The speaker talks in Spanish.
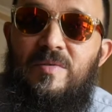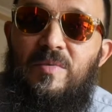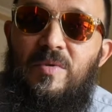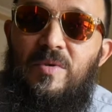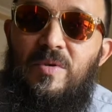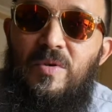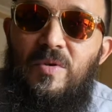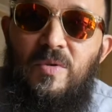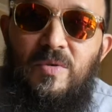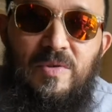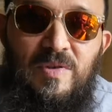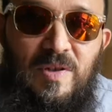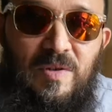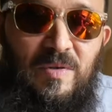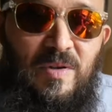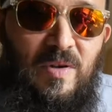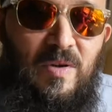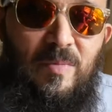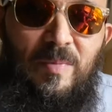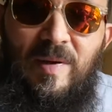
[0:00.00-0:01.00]
me ocurrió usar
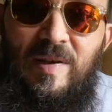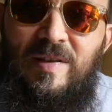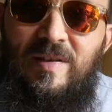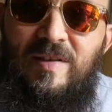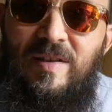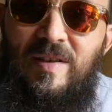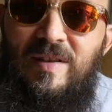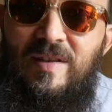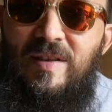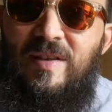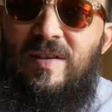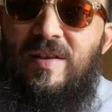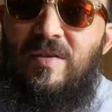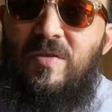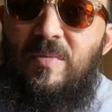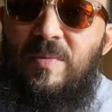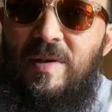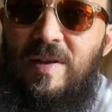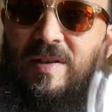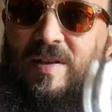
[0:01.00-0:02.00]
una copa distinta. Esta es
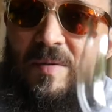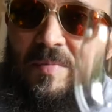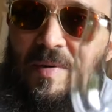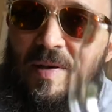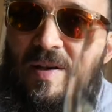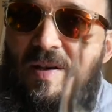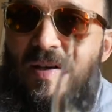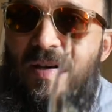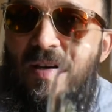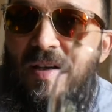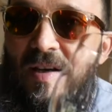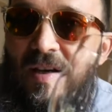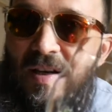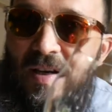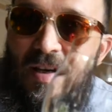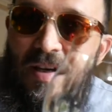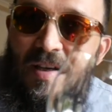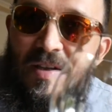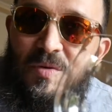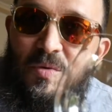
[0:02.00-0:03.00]
como la típica
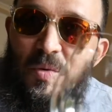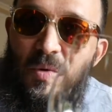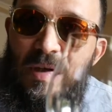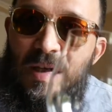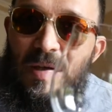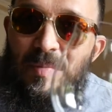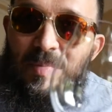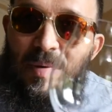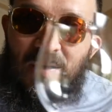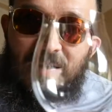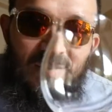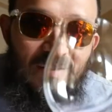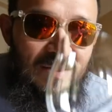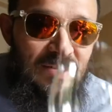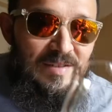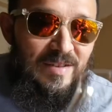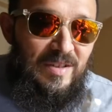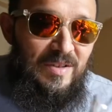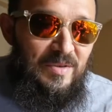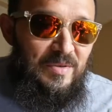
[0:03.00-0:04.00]
tulipa,
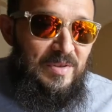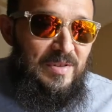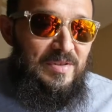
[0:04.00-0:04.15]
¿cierto?